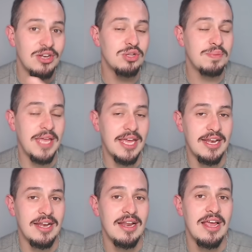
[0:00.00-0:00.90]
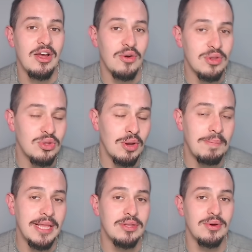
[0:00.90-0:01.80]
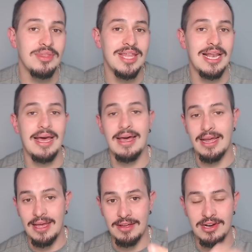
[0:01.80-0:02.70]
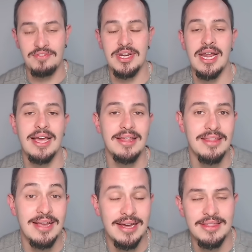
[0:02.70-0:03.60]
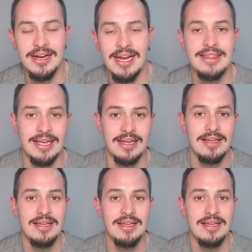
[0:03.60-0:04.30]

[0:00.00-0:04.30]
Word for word: nos vienen con todo el pleito de la refinería Cadereyta.